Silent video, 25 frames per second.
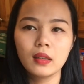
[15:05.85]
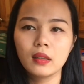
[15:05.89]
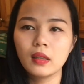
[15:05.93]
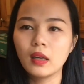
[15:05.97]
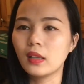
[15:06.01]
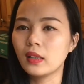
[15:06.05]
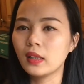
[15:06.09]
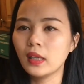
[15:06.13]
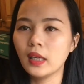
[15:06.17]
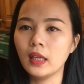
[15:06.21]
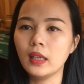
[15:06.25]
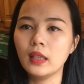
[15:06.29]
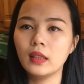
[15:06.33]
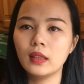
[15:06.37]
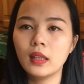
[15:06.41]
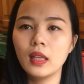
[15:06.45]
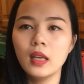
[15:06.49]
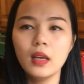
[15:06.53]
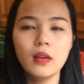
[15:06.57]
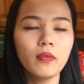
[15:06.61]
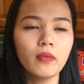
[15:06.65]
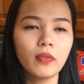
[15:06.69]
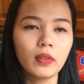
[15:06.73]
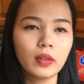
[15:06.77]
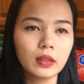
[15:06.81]
cực kỳ
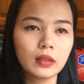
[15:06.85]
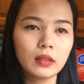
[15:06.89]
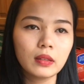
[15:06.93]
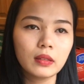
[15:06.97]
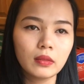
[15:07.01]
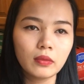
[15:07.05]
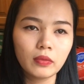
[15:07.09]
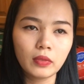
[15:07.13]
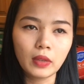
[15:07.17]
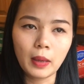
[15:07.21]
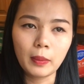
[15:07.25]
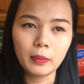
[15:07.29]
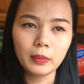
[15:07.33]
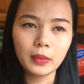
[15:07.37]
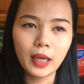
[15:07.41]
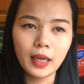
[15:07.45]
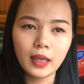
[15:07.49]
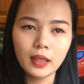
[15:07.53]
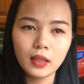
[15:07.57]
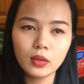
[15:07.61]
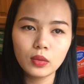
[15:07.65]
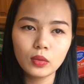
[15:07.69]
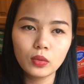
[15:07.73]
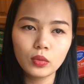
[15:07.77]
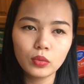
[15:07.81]
tiếc và cảm
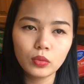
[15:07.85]
thấy